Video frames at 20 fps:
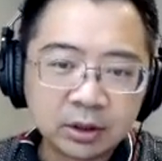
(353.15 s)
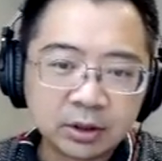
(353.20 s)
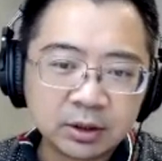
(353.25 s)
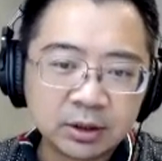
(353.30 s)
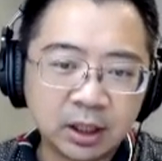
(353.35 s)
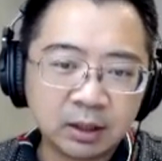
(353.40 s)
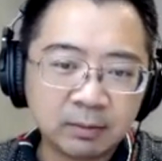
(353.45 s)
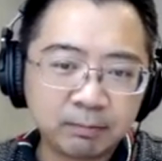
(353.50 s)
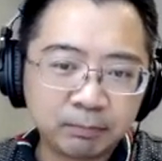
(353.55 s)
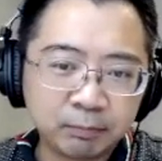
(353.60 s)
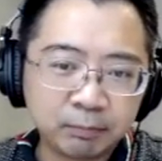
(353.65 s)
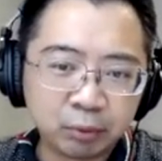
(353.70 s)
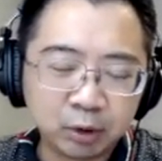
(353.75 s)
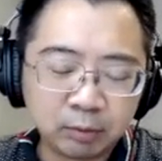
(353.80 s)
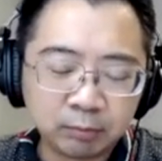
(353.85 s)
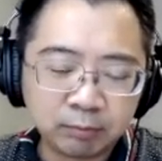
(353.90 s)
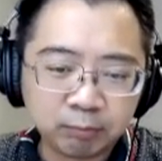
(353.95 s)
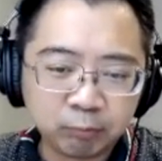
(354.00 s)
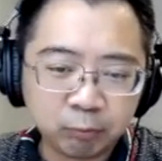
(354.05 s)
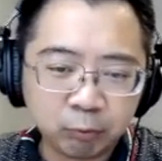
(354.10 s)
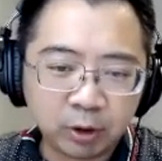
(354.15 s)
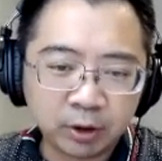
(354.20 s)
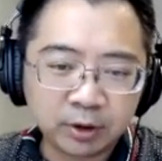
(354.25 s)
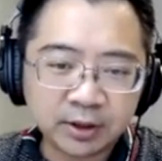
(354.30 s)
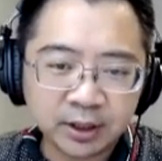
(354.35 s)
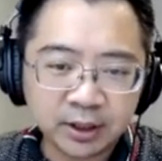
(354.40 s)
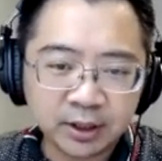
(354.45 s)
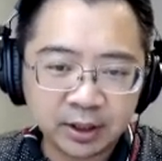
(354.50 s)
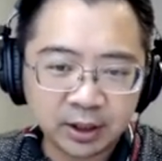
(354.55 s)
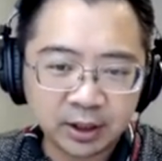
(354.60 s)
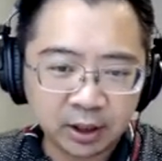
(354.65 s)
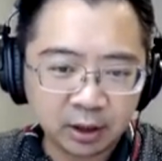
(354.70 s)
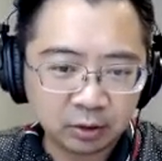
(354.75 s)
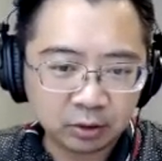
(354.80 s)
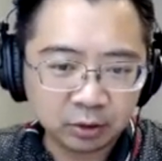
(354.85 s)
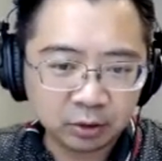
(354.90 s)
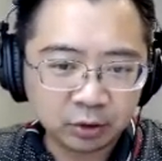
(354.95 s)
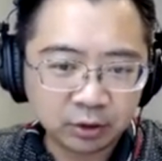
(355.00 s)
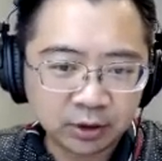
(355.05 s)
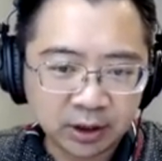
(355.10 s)
让 Proof of Work 这条
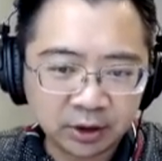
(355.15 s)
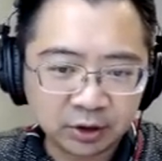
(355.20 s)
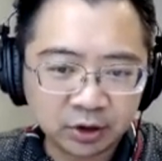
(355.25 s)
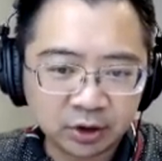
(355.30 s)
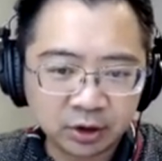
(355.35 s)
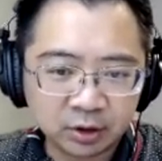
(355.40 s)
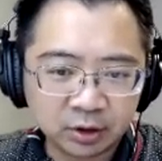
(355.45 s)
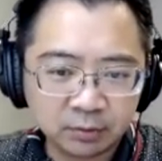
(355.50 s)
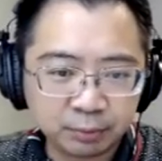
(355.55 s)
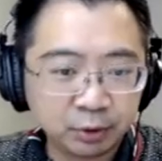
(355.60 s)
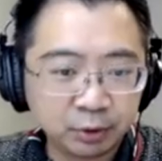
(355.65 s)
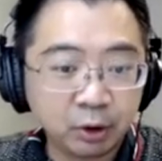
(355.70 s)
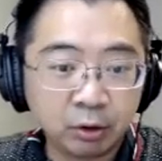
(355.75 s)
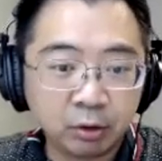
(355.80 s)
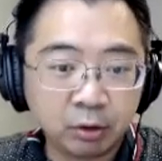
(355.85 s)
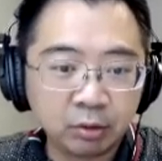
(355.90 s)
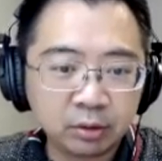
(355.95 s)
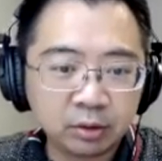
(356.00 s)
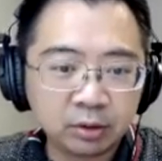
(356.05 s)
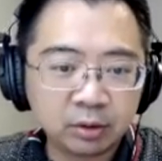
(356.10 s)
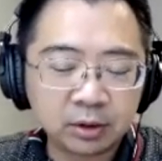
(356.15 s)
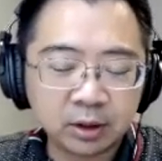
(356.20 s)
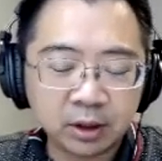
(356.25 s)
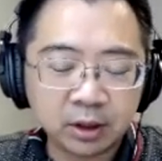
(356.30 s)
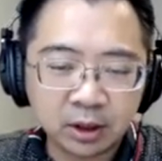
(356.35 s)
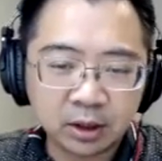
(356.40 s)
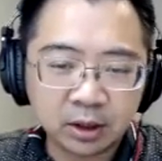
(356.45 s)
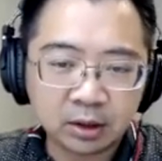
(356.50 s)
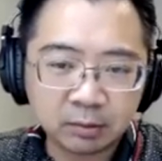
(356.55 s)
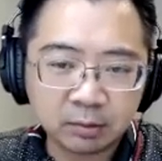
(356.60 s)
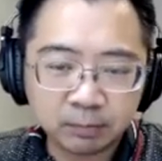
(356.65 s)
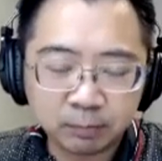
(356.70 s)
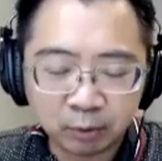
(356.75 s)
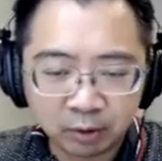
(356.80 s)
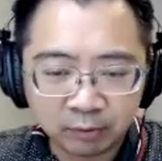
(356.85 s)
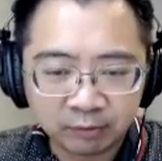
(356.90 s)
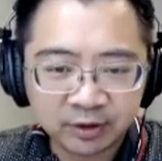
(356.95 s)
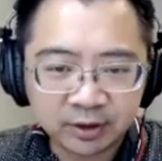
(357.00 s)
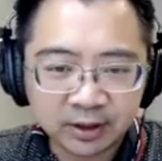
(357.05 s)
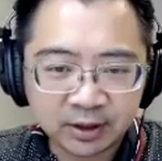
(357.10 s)
就暂时不用，那 Proof
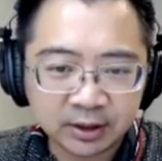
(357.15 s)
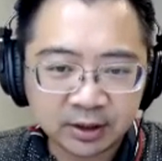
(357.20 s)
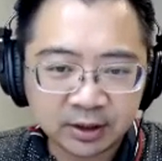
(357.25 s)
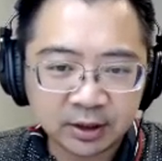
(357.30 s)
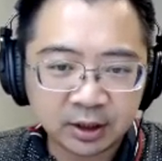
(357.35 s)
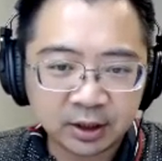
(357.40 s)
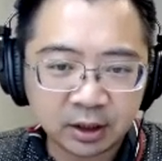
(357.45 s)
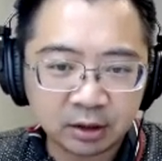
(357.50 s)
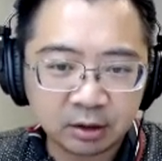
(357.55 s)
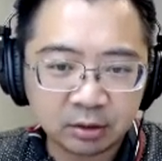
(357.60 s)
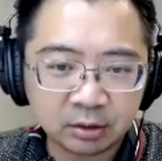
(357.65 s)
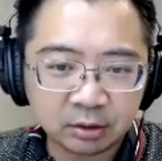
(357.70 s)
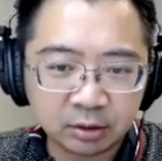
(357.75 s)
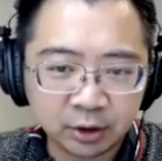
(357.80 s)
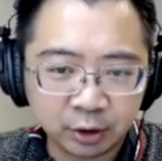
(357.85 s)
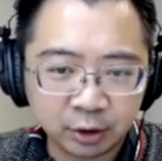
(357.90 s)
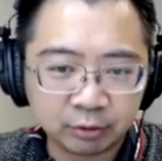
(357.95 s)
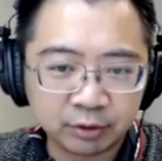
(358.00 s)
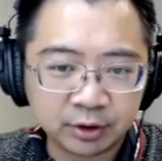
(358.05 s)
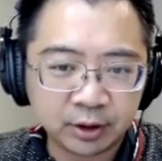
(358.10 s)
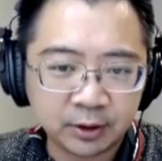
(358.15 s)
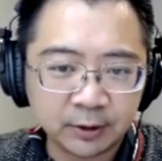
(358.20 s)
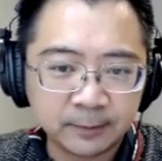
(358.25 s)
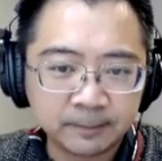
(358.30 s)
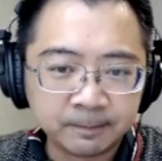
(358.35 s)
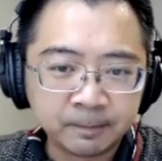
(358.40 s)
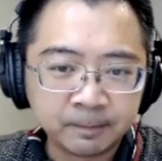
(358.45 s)
of Stake 这条留着。